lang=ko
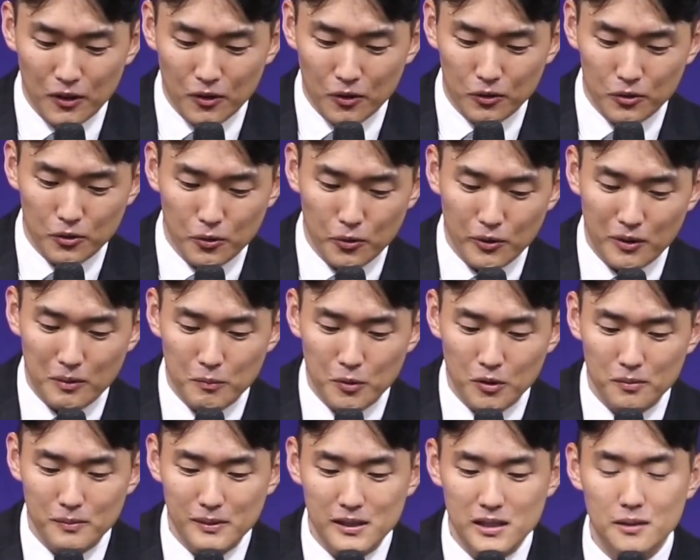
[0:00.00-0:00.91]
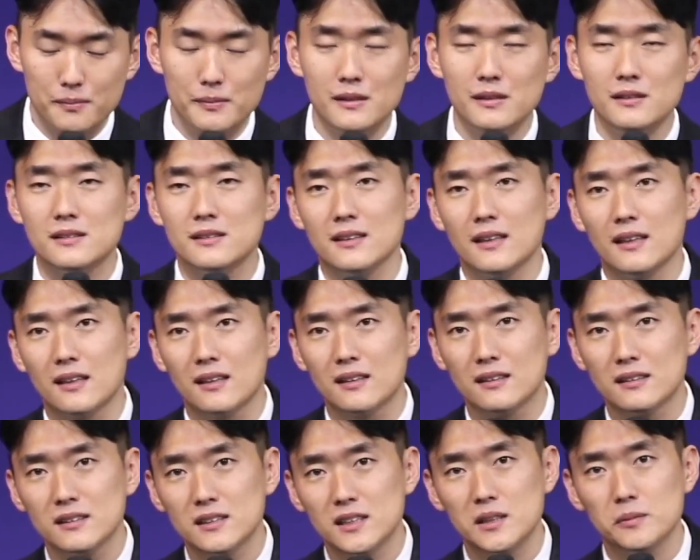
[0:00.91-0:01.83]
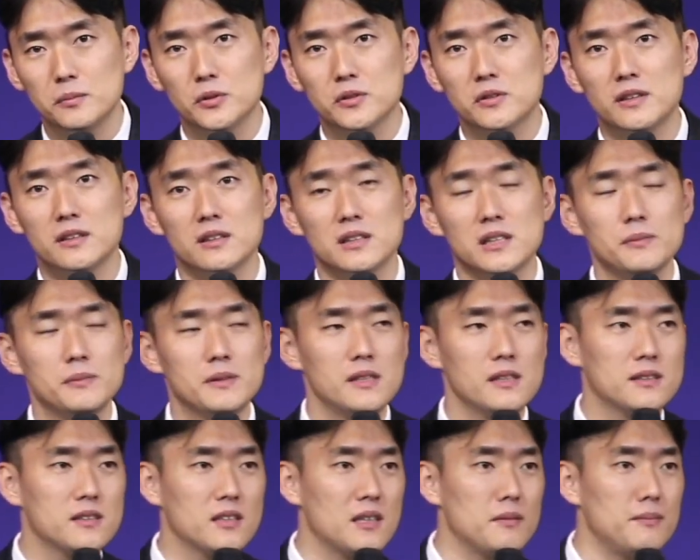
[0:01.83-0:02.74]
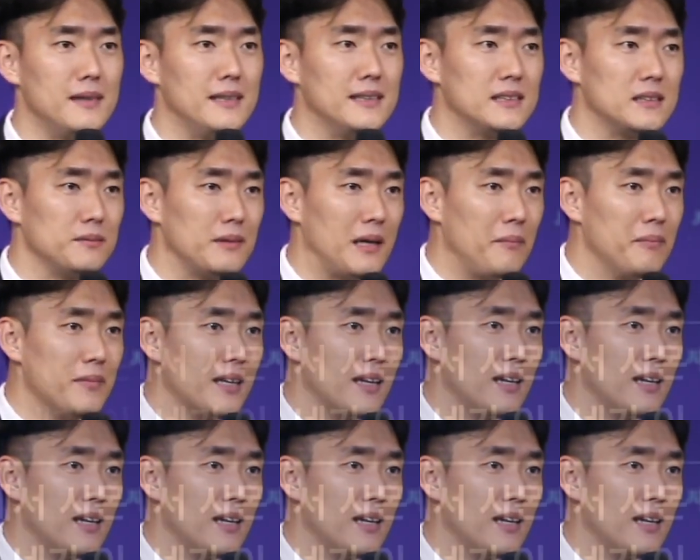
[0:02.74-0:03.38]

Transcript: 오늘 요한복음 21장 15절에서 17절의 말씀 함께